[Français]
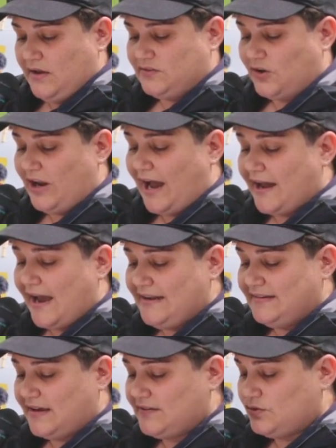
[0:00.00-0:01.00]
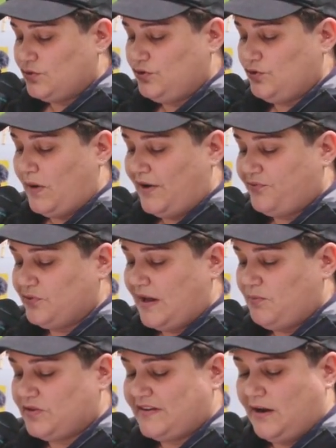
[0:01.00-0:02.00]
sans la réalisation du droit
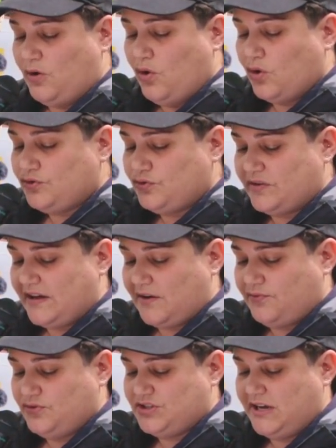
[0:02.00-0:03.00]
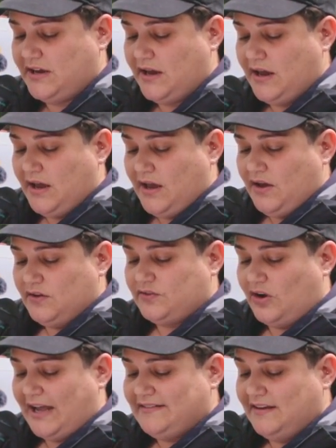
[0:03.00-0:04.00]
fondamental au retour des réfugiés,
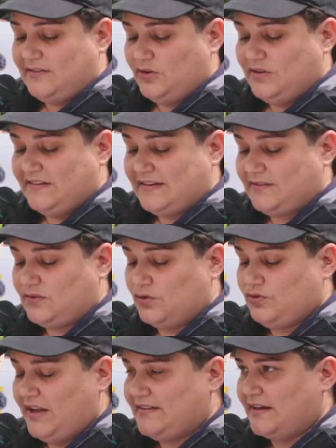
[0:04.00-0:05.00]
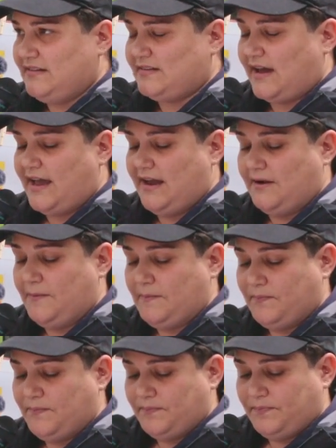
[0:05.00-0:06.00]
sans la désionisation de l'État d'Israël.
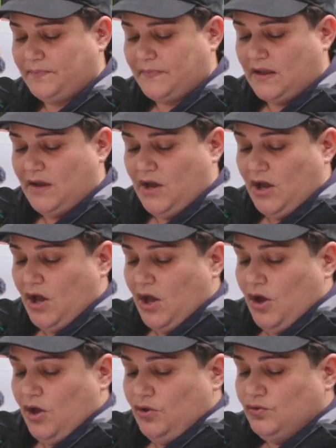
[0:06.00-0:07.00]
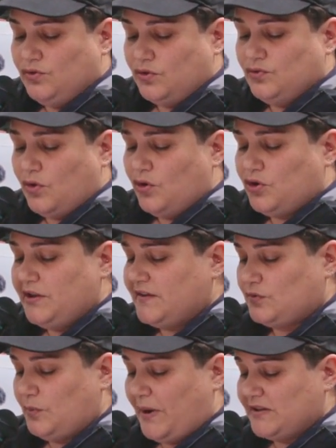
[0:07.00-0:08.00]
Nous ne nous
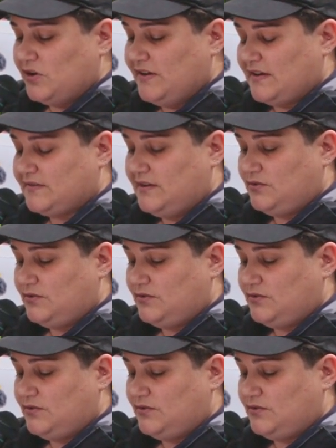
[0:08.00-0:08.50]
reconnaissons pas dans les,